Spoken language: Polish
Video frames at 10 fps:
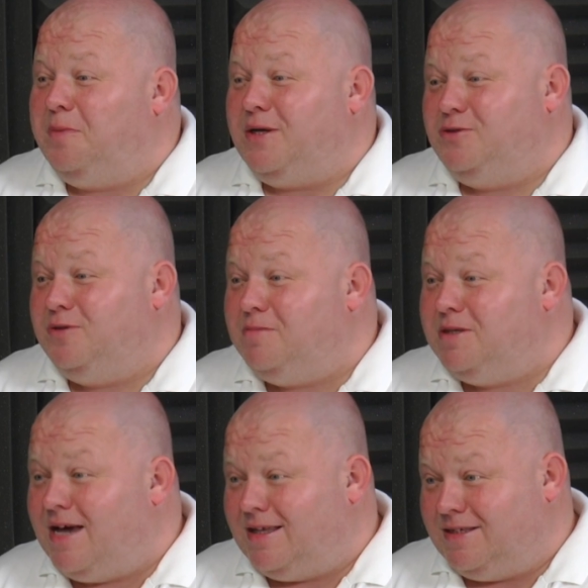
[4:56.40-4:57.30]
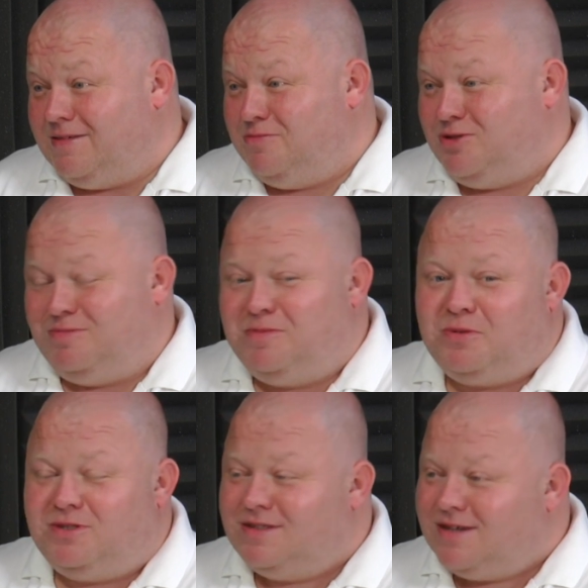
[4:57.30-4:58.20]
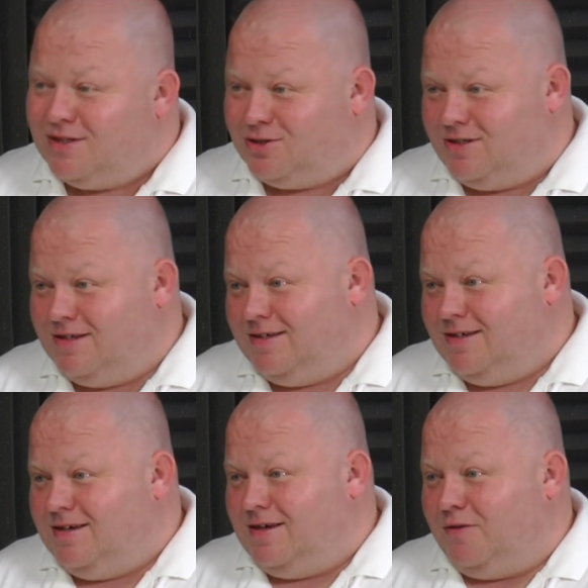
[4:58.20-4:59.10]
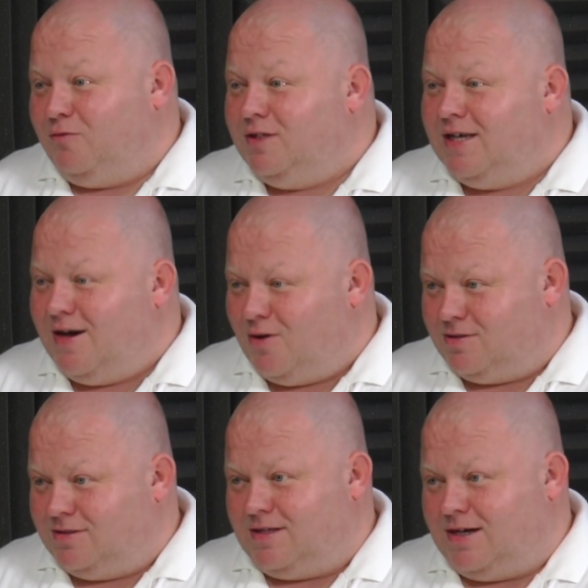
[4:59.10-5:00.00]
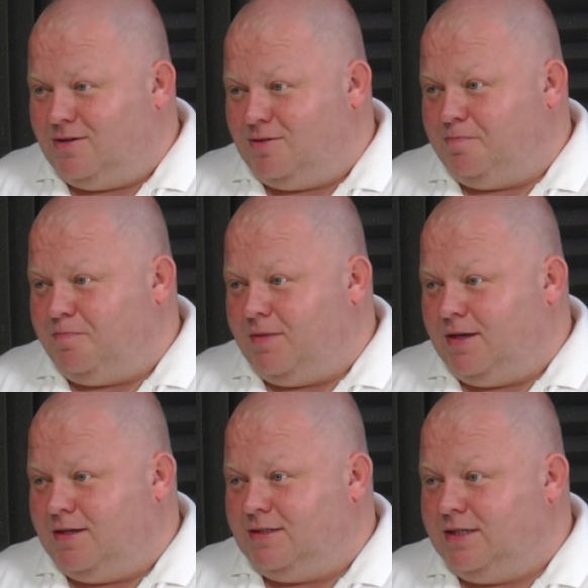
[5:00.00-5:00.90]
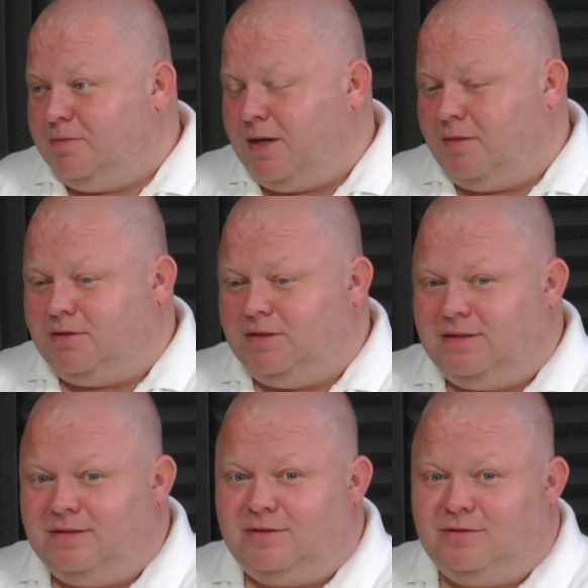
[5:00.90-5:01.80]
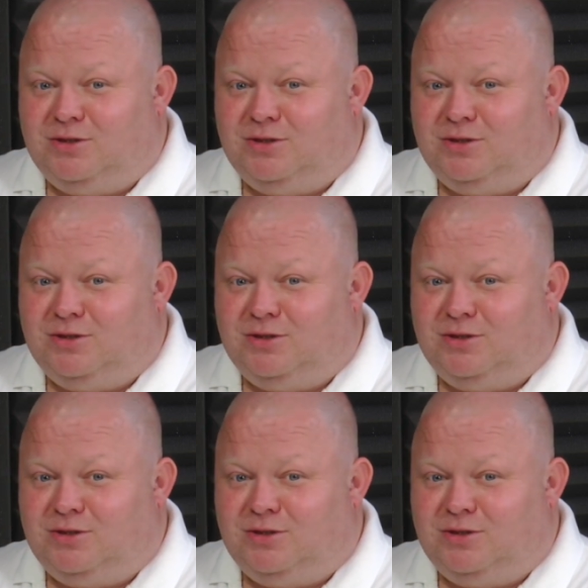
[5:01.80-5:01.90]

pracujemy nad tym, żeby pozyskać wideo z, tego, mhm. z tej bramki. No,